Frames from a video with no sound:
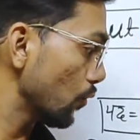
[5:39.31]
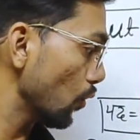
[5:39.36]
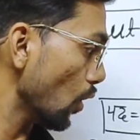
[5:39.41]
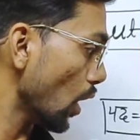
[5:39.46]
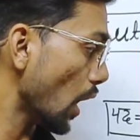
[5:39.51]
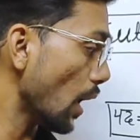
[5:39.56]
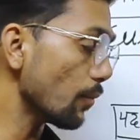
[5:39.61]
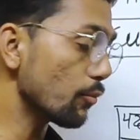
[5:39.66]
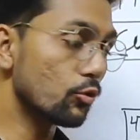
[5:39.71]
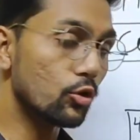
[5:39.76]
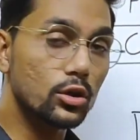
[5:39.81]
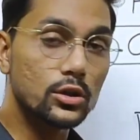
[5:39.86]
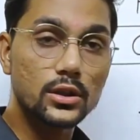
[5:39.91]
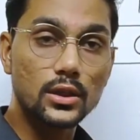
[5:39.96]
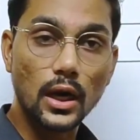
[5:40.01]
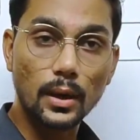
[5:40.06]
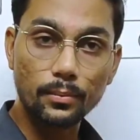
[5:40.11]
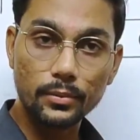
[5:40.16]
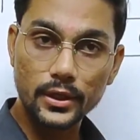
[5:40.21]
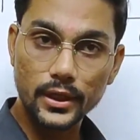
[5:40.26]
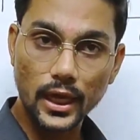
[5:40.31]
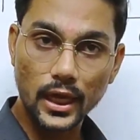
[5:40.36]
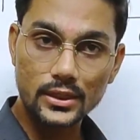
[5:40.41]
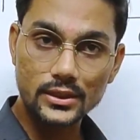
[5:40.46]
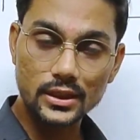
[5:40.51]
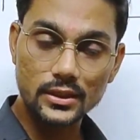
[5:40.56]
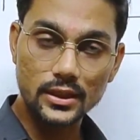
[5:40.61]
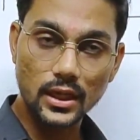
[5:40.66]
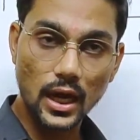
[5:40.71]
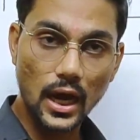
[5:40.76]
वो आपको अभी यहाँ
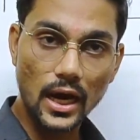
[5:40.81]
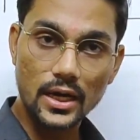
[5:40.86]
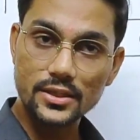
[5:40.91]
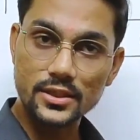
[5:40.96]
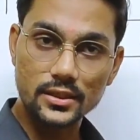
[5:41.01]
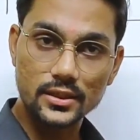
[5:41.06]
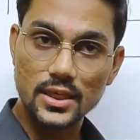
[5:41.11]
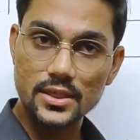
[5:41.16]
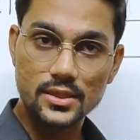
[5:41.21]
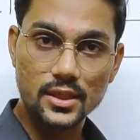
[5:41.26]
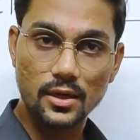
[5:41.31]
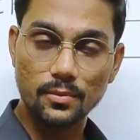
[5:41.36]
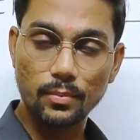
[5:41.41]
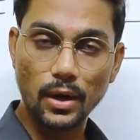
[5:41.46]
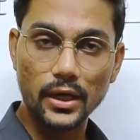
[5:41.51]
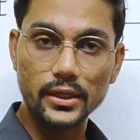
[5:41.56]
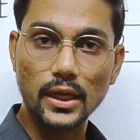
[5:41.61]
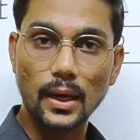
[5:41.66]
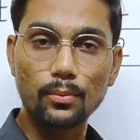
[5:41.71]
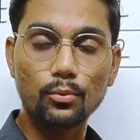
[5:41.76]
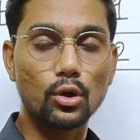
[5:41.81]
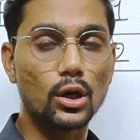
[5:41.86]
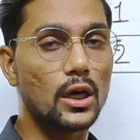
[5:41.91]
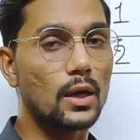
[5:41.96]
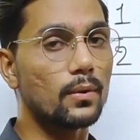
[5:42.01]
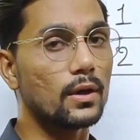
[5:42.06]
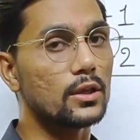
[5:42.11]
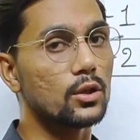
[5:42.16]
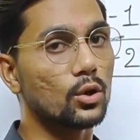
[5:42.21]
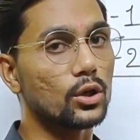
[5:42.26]
से आठ से दस दिन बाद आपको
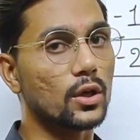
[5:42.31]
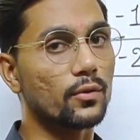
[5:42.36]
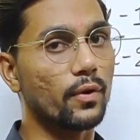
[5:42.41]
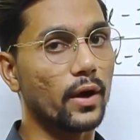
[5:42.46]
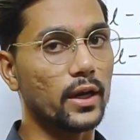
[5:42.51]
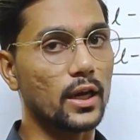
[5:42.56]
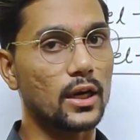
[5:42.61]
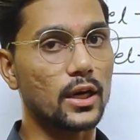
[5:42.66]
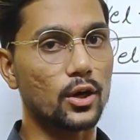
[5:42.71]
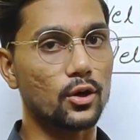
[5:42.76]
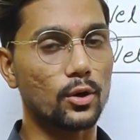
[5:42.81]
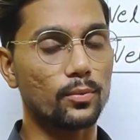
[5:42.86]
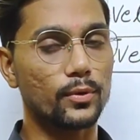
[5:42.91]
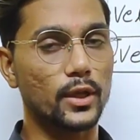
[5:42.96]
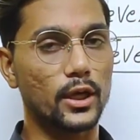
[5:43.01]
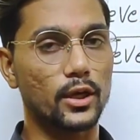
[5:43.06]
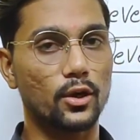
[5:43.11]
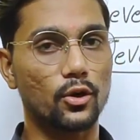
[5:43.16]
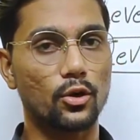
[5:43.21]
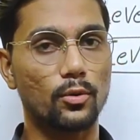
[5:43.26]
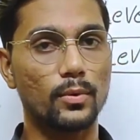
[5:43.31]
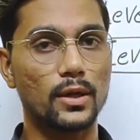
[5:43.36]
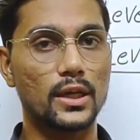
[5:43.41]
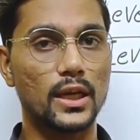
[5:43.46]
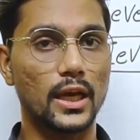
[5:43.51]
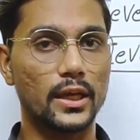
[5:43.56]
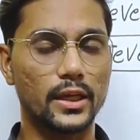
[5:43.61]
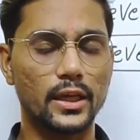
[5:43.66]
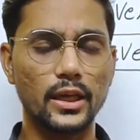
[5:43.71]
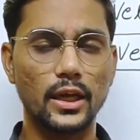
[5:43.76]
लेवल दो की फाइनल कट ऑफ देखने को
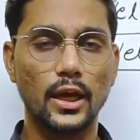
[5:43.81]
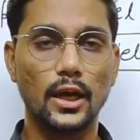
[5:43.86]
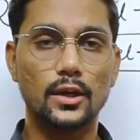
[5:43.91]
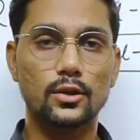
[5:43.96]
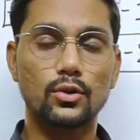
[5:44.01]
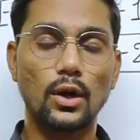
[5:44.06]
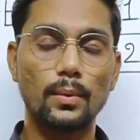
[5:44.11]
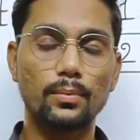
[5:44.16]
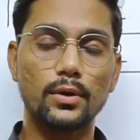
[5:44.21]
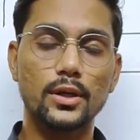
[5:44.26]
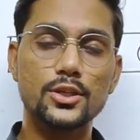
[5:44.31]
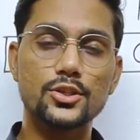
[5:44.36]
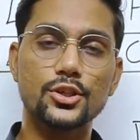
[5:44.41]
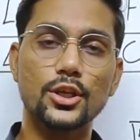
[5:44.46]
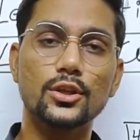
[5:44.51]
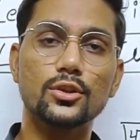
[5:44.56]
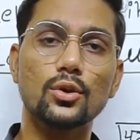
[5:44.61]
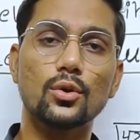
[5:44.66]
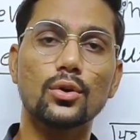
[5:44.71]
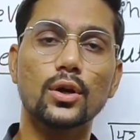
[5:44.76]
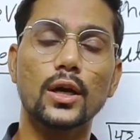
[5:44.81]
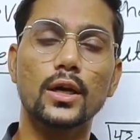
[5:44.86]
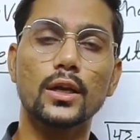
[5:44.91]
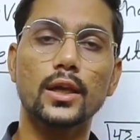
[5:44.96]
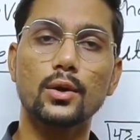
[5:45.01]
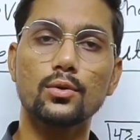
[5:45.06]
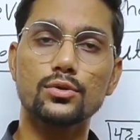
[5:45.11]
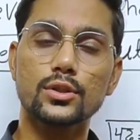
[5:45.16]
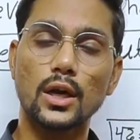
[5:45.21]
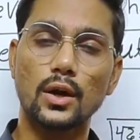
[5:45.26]
मिल जाएगी तो आप निश्चिंत होकर
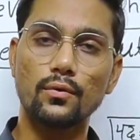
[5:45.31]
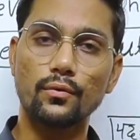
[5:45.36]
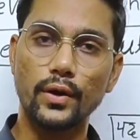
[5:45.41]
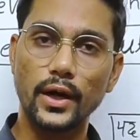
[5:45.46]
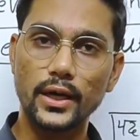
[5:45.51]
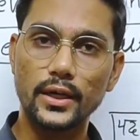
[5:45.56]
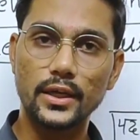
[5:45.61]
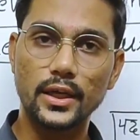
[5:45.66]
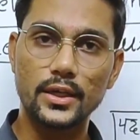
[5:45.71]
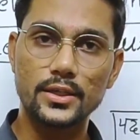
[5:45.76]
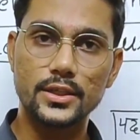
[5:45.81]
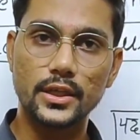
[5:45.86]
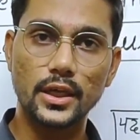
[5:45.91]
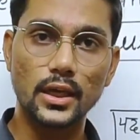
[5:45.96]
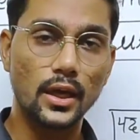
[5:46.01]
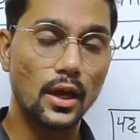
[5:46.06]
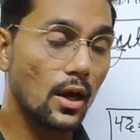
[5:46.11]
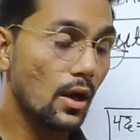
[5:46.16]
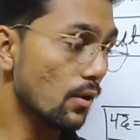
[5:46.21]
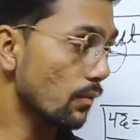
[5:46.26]
के उसका वेट कीजिए